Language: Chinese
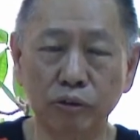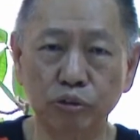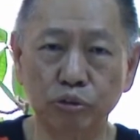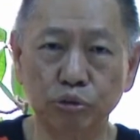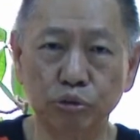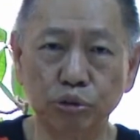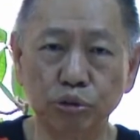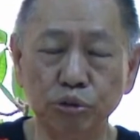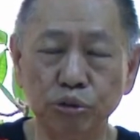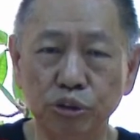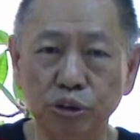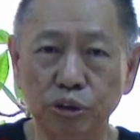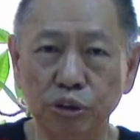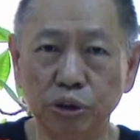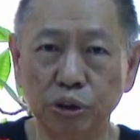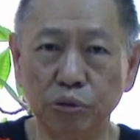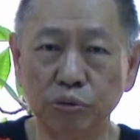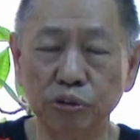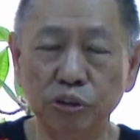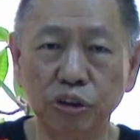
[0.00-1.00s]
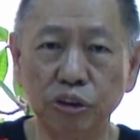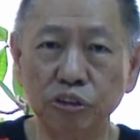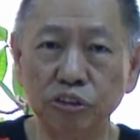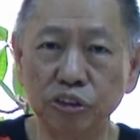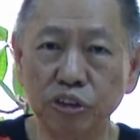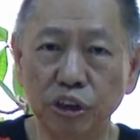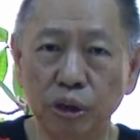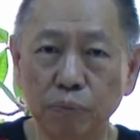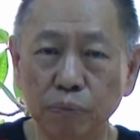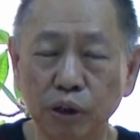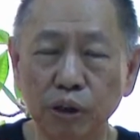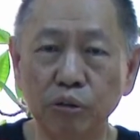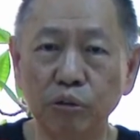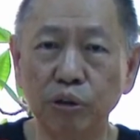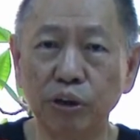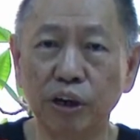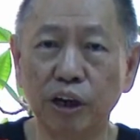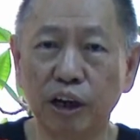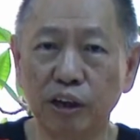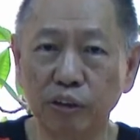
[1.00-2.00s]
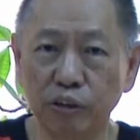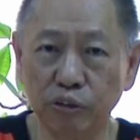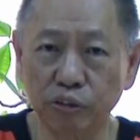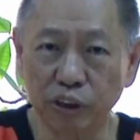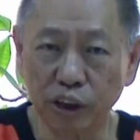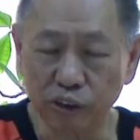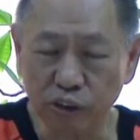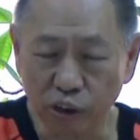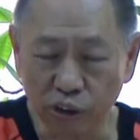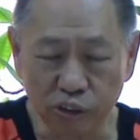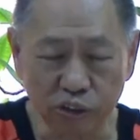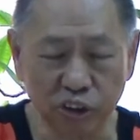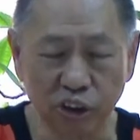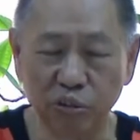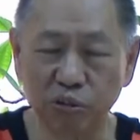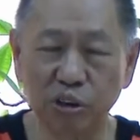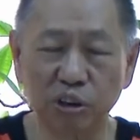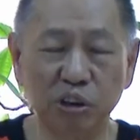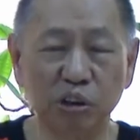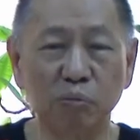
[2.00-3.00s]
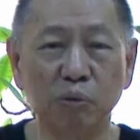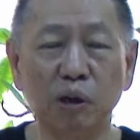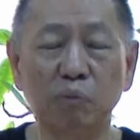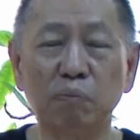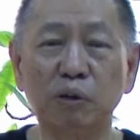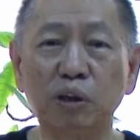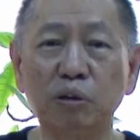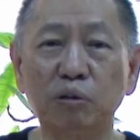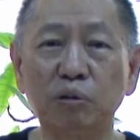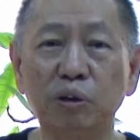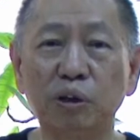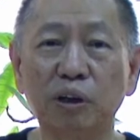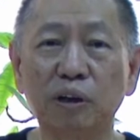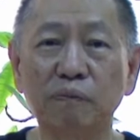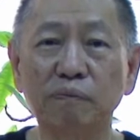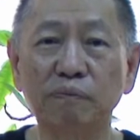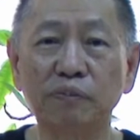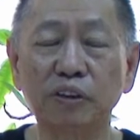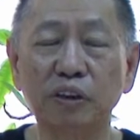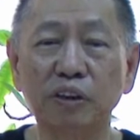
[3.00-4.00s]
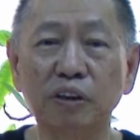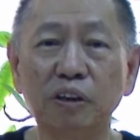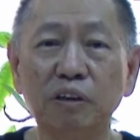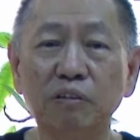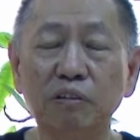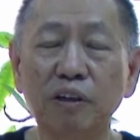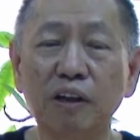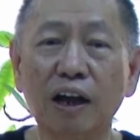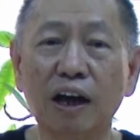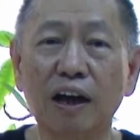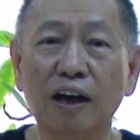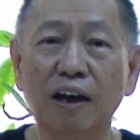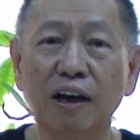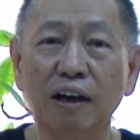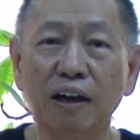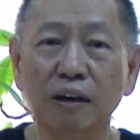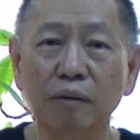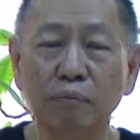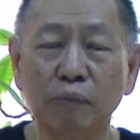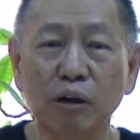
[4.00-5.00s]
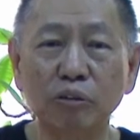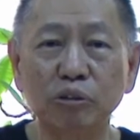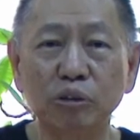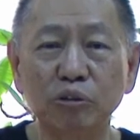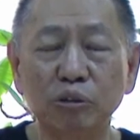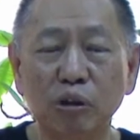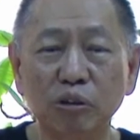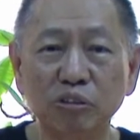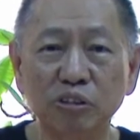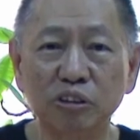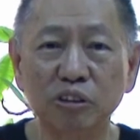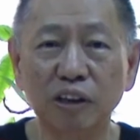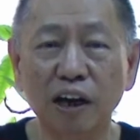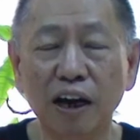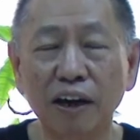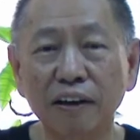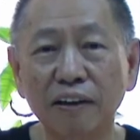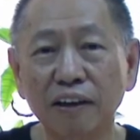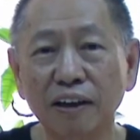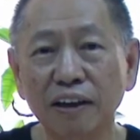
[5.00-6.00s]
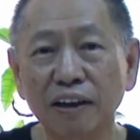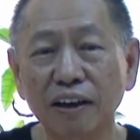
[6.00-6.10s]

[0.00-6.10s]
自由市场，经济也崩溃啦。共产党战略伊袂崩溃啊，因为啊，毛泽东时代，